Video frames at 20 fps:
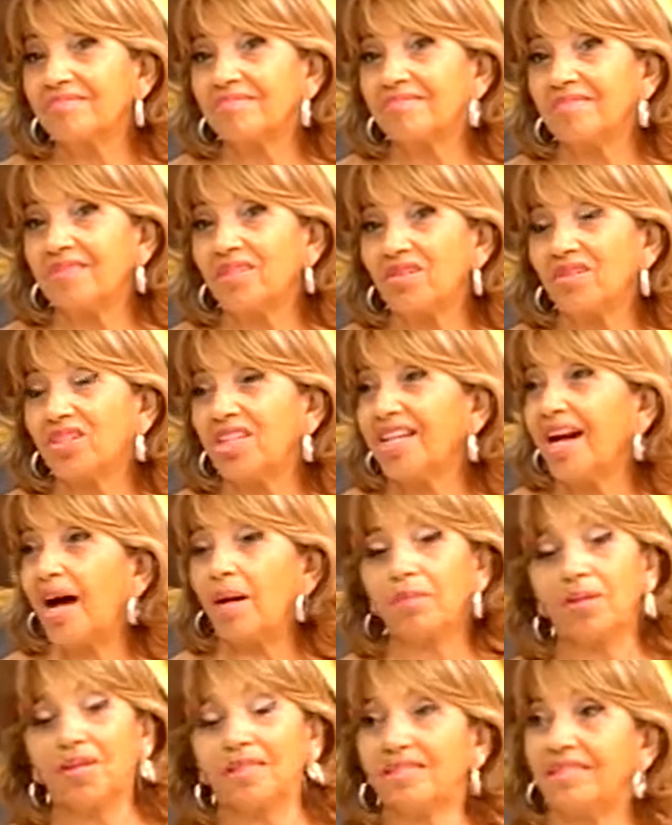Lo
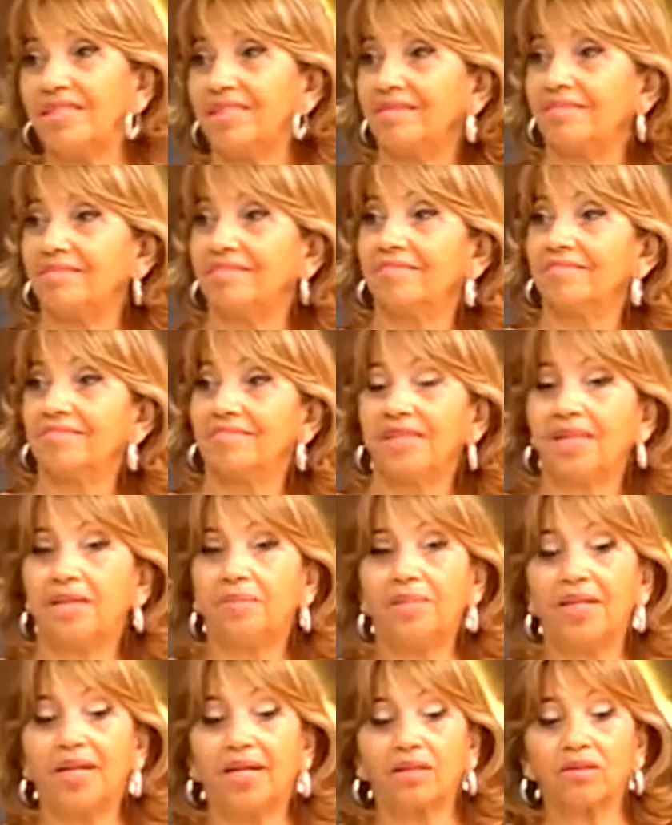tiramos así, el
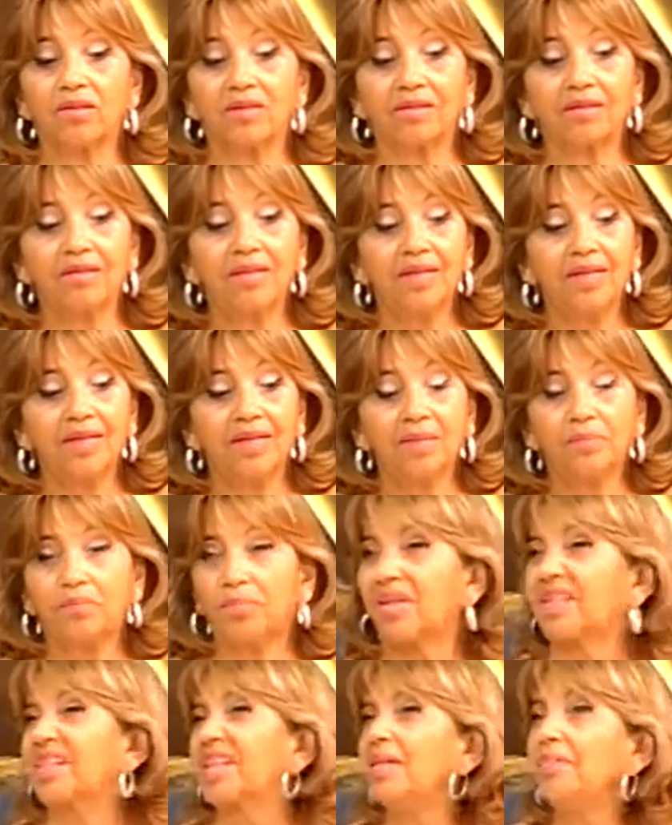mirador.
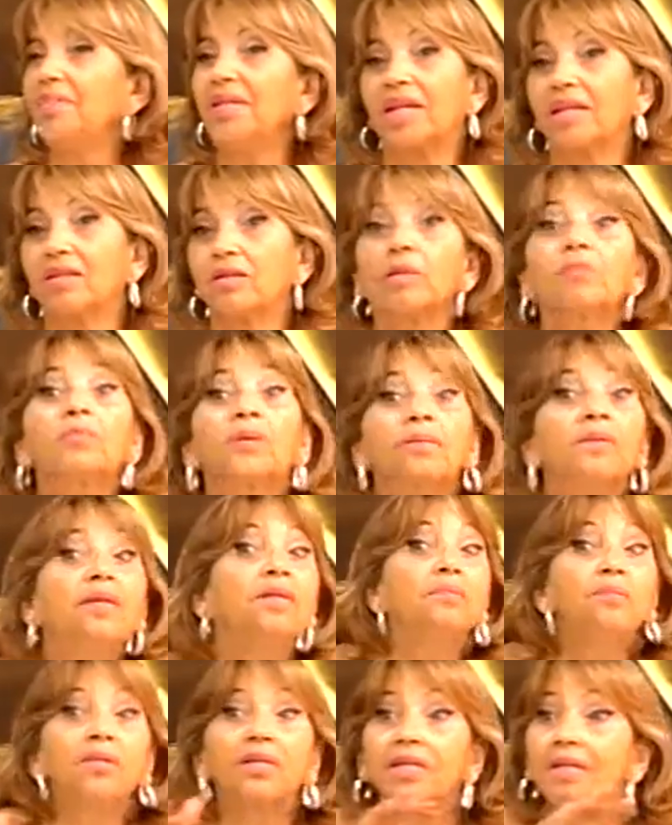¿Por qué el mirador? Pues
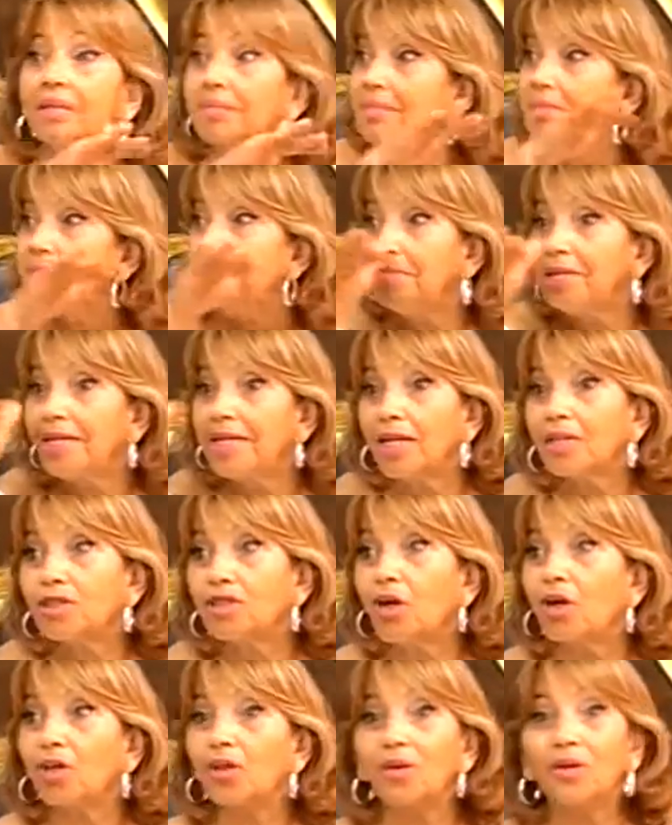porque,
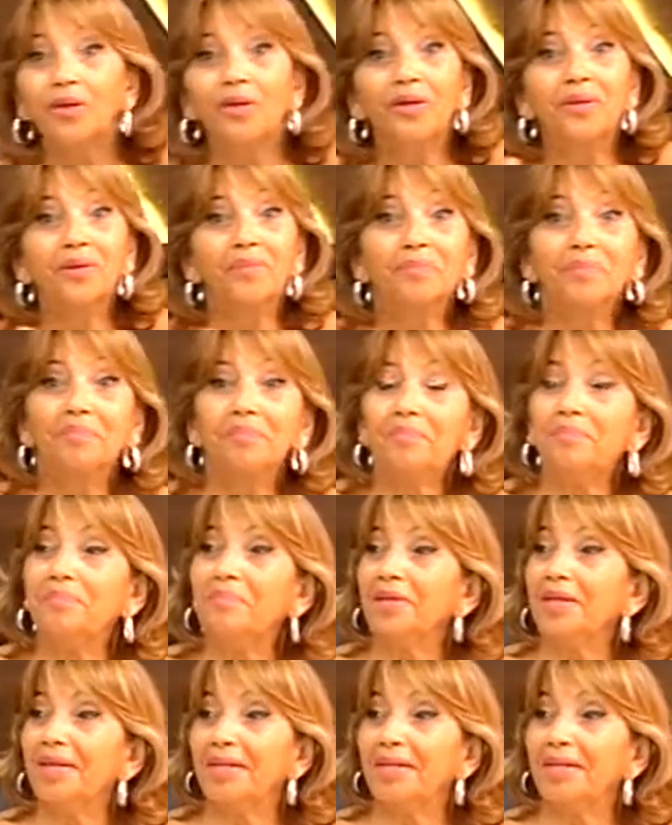anda por todos lados mirando.